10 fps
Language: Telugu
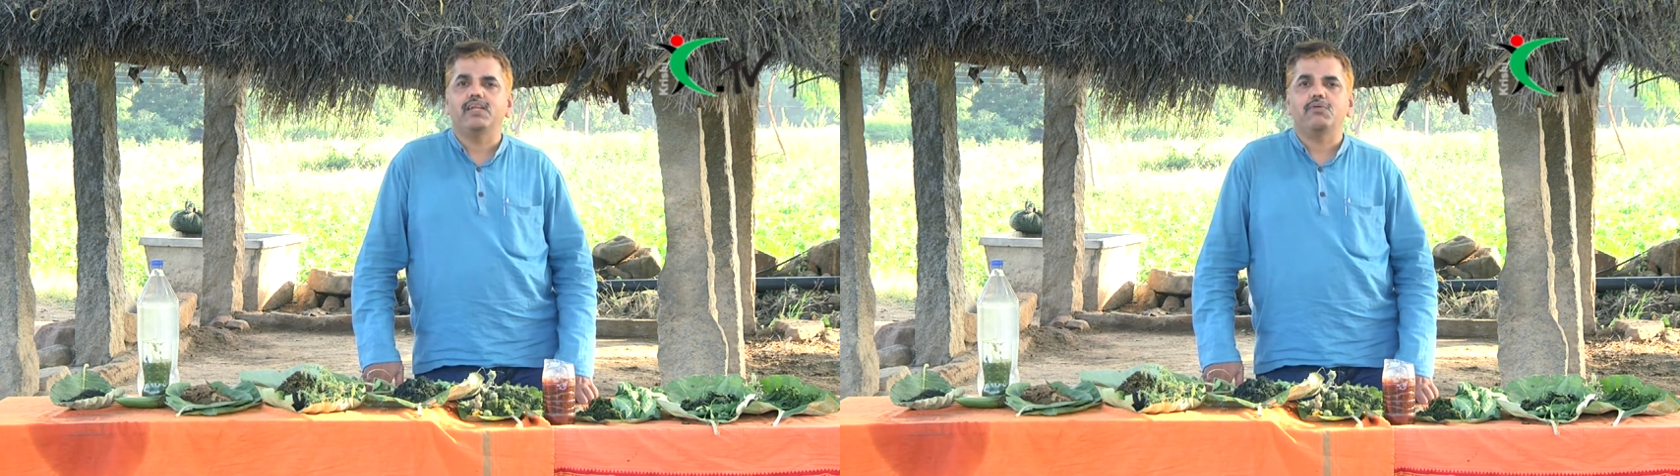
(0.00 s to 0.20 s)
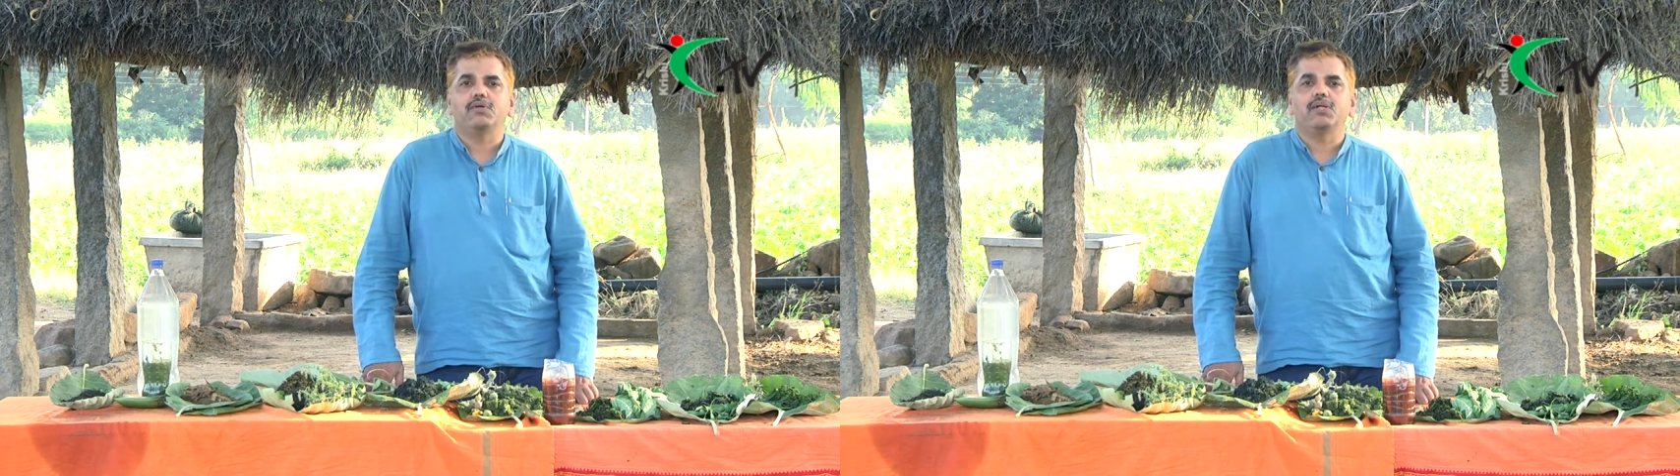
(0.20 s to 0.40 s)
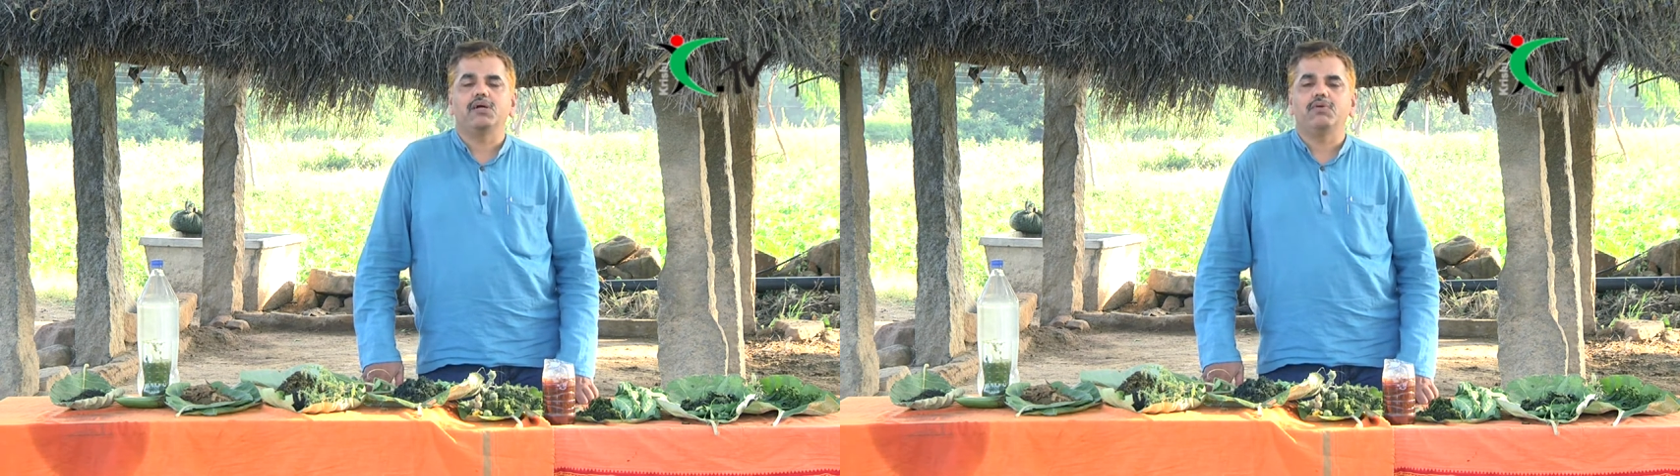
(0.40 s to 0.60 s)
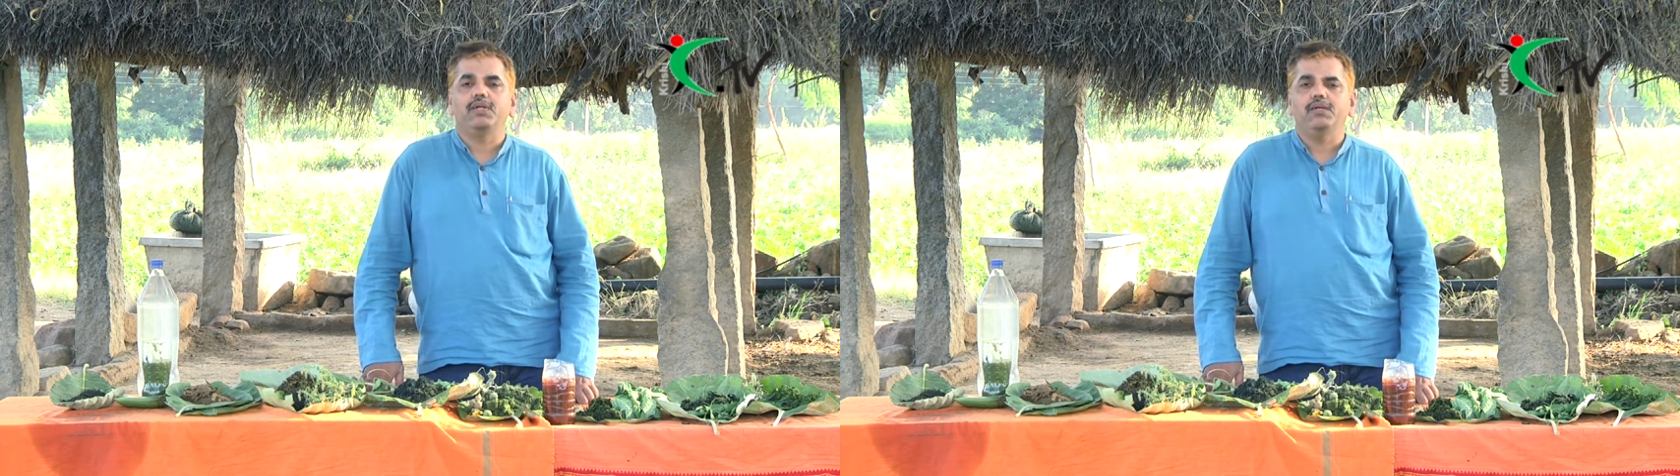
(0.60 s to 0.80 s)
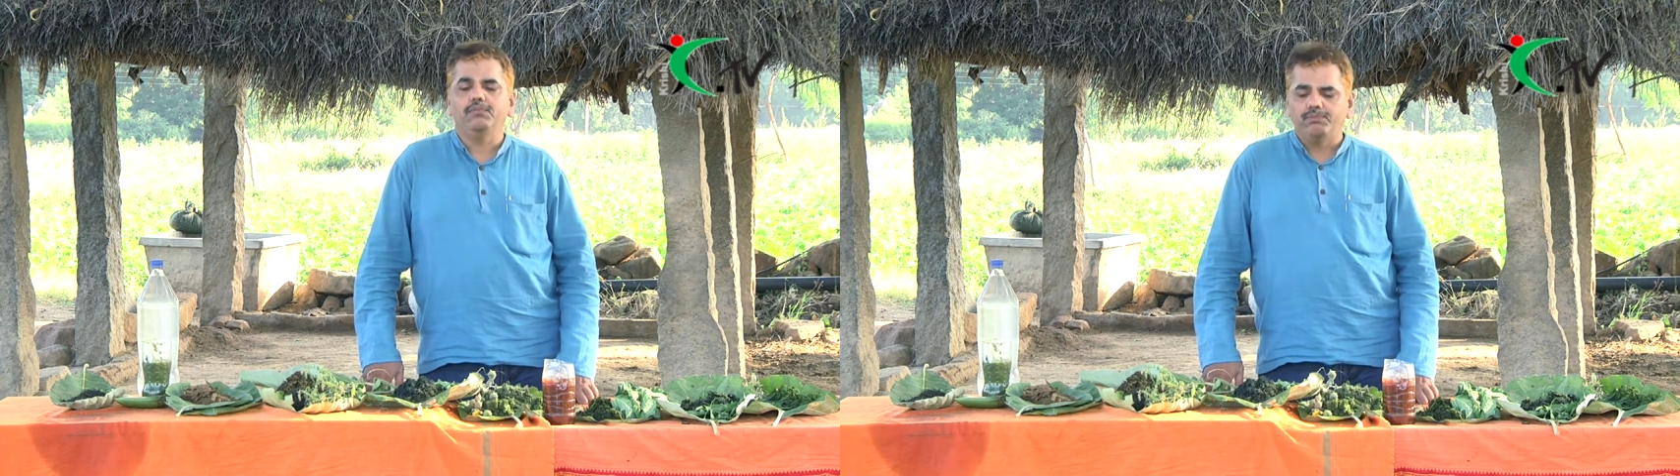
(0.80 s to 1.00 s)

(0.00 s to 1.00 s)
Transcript: ద్రావణం కాబట్టి